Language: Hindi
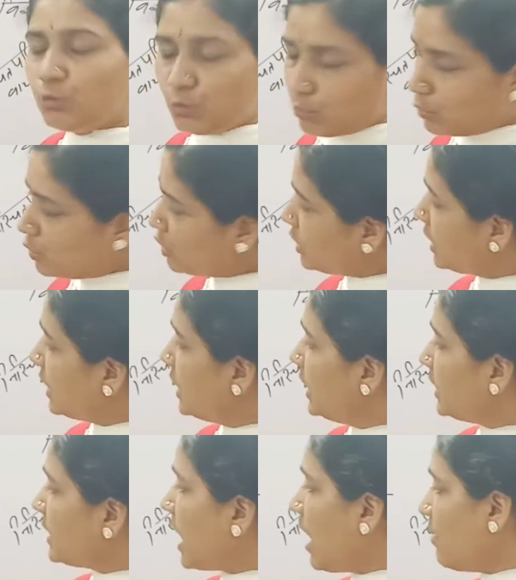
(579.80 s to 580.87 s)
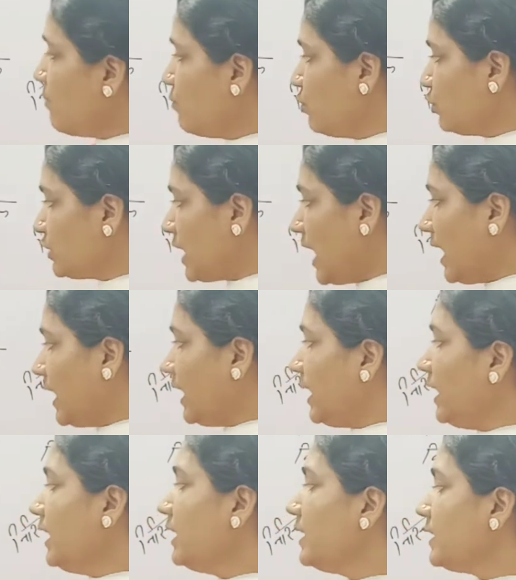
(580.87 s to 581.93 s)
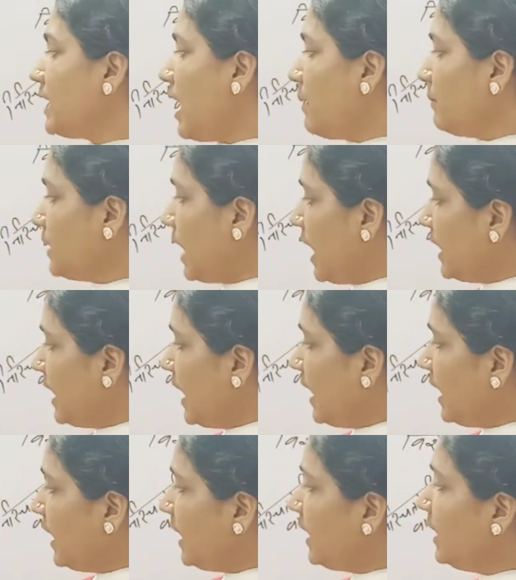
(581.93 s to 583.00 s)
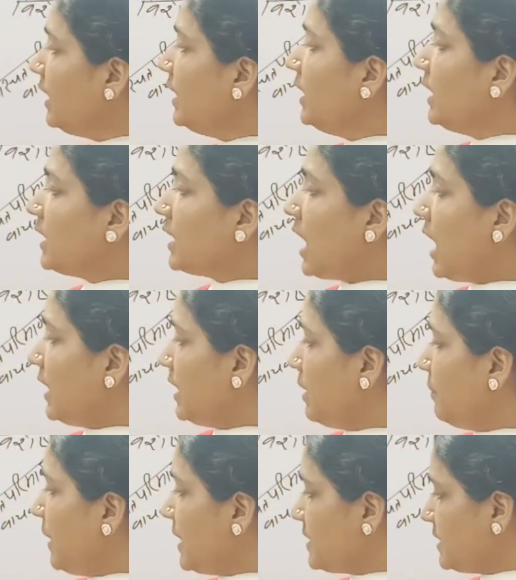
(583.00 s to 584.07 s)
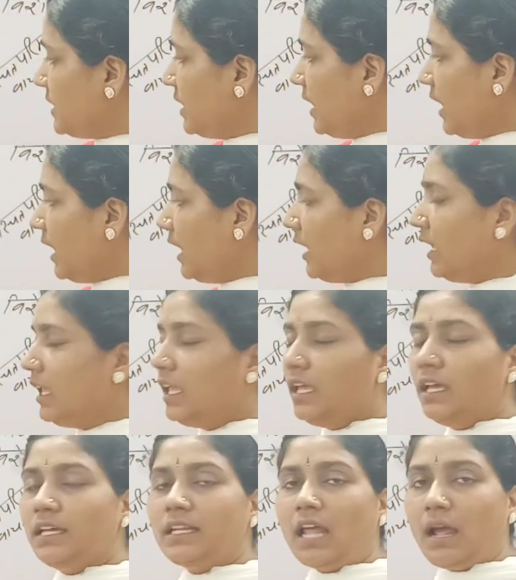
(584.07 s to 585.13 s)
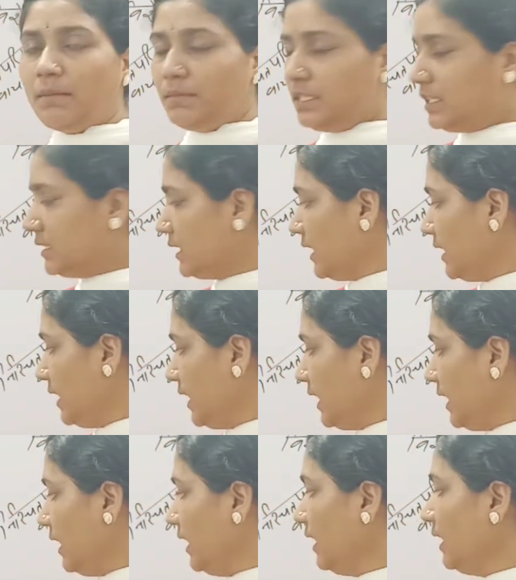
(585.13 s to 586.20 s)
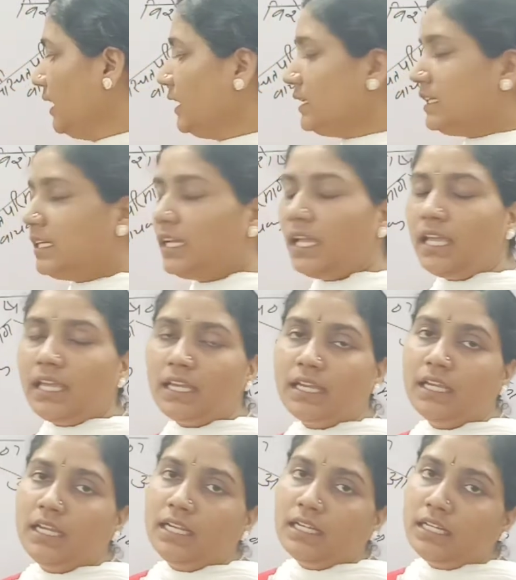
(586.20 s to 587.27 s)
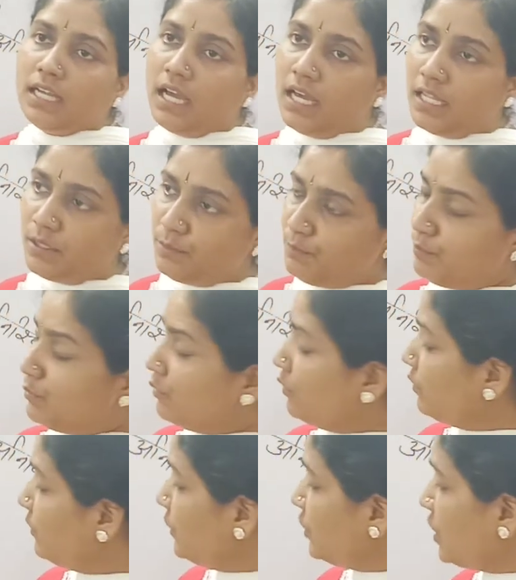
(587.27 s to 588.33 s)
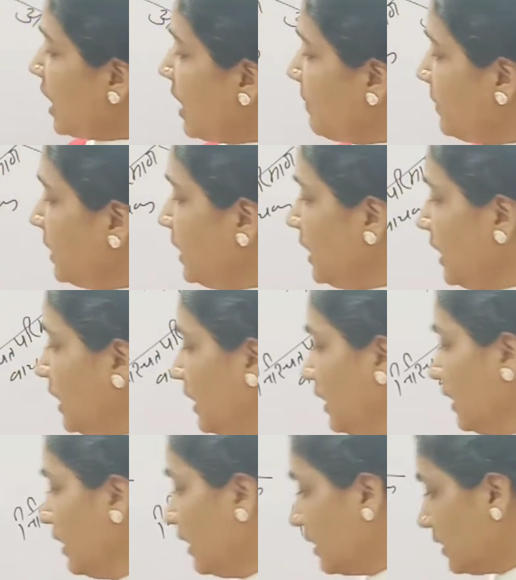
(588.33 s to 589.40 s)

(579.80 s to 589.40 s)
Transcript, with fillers: तो दोष राम मोटा है राम काला है खाना बासी है राम निर्धन है ठीक है घर पूर्व दिशा में है